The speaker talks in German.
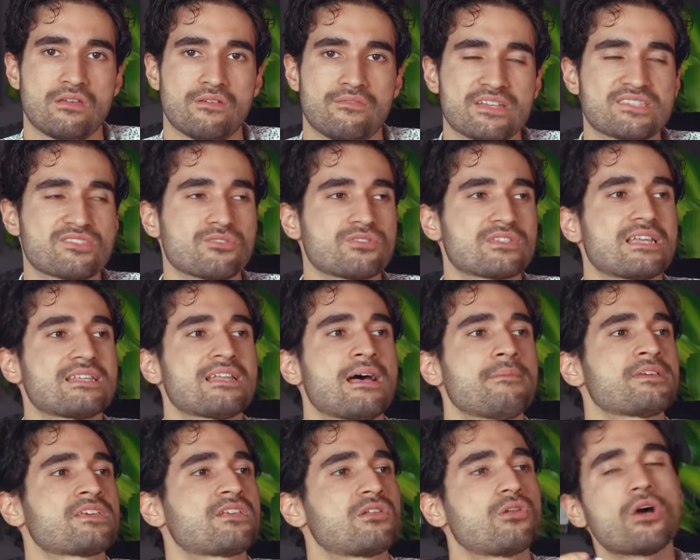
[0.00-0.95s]
Weißt du, und dann
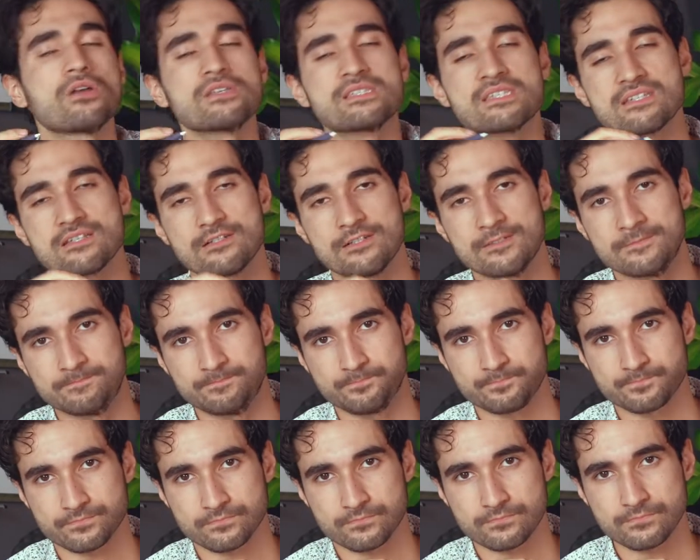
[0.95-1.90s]
habe ich Leute,
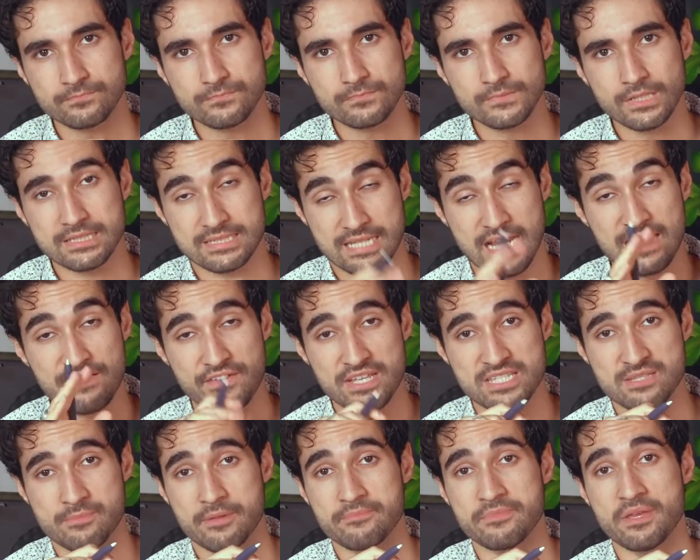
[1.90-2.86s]

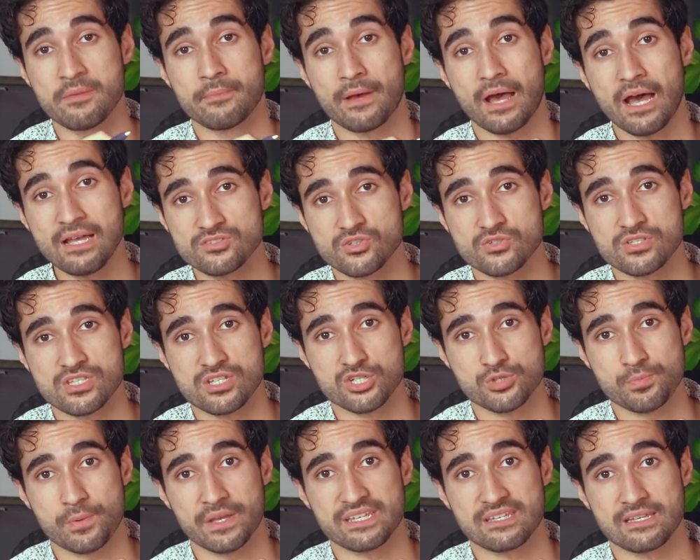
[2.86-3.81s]
teilweise bei mir im
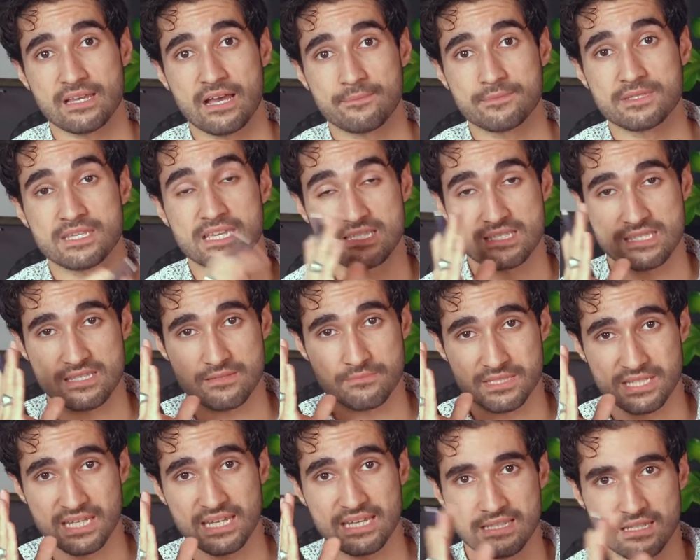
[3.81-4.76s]
Beratungsgespräch gehabt, jetzt im
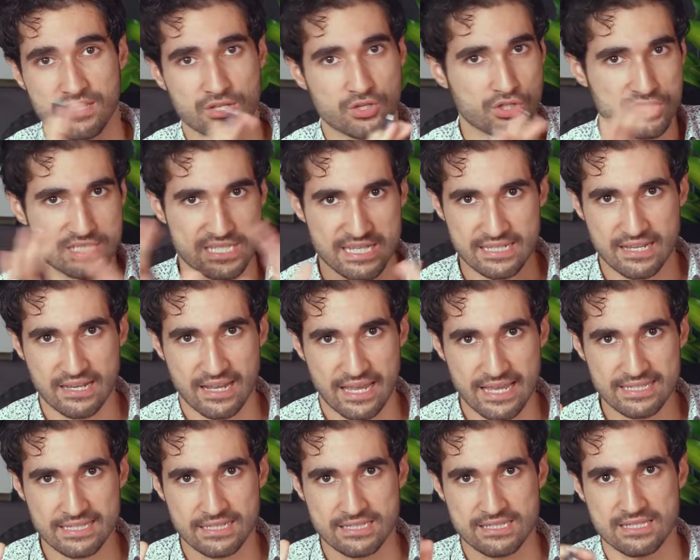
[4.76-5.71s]
Training, Gott sei Dank
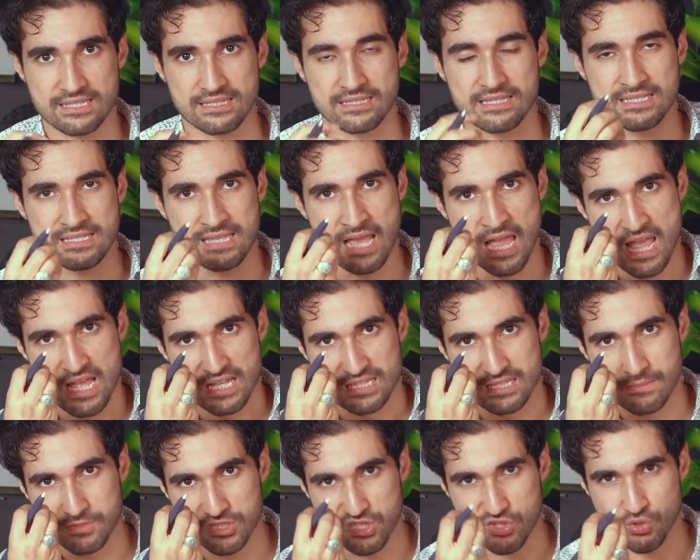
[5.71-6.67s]
ändert sich das,
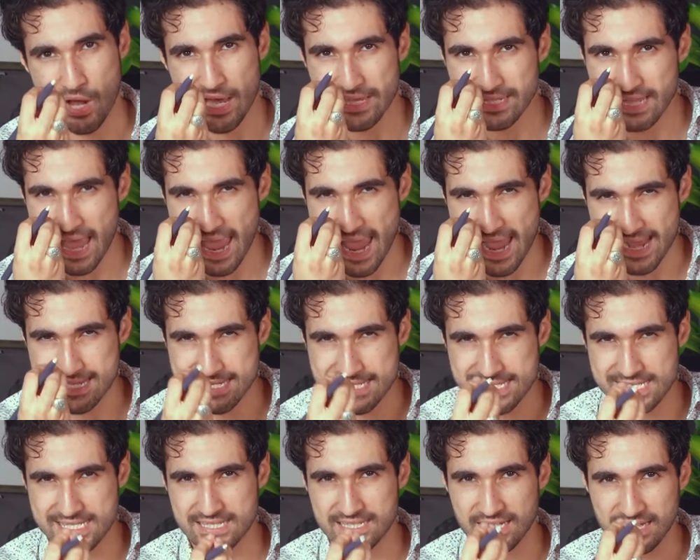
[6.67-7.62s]
die mit so einer
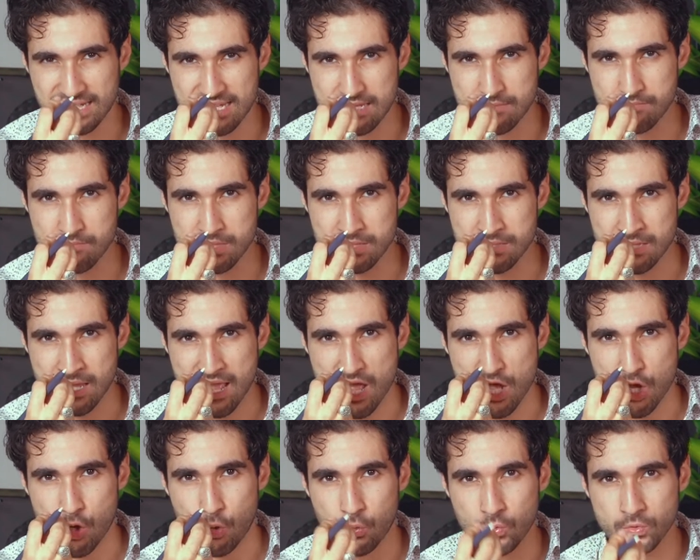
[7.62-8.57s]
extremen,
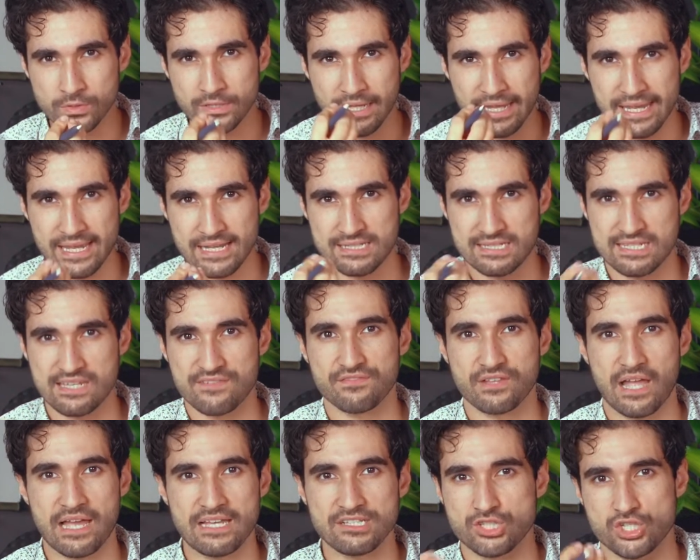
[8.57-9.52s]

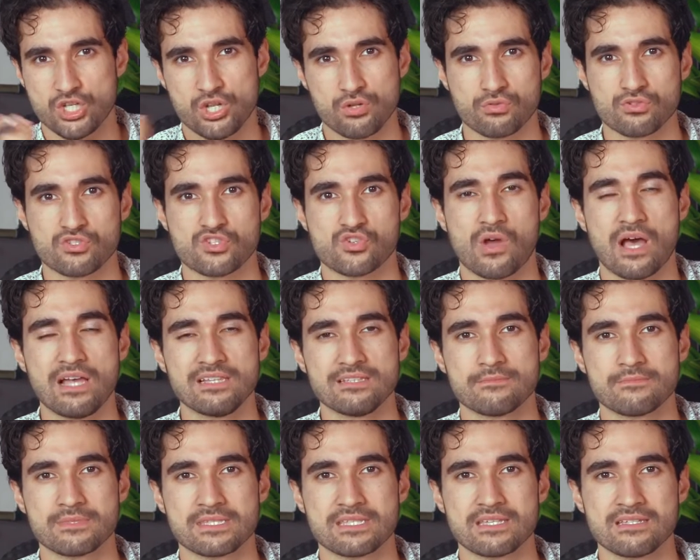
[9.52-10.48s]
unreaktiven Einstellung zu
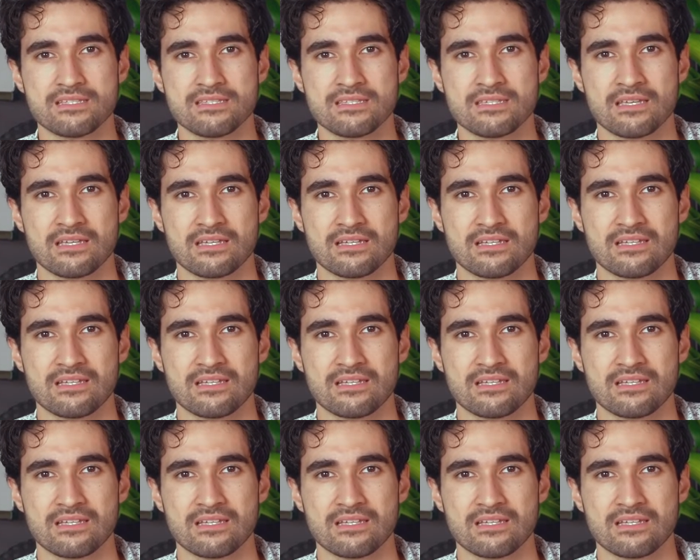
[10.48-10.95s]
allem sind